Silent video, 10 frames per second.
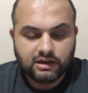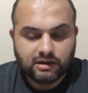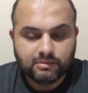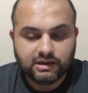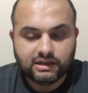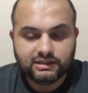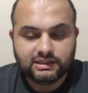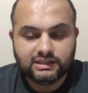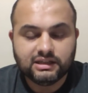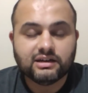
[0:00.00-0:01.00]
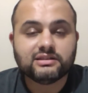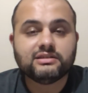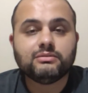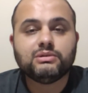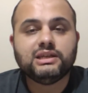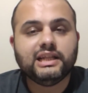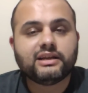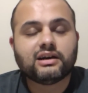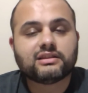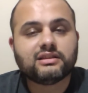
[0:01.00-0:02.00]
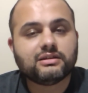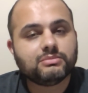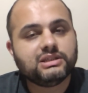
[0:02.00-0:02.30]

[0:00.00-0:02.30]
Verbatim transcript: Ama inandığımı, ilk atlarımı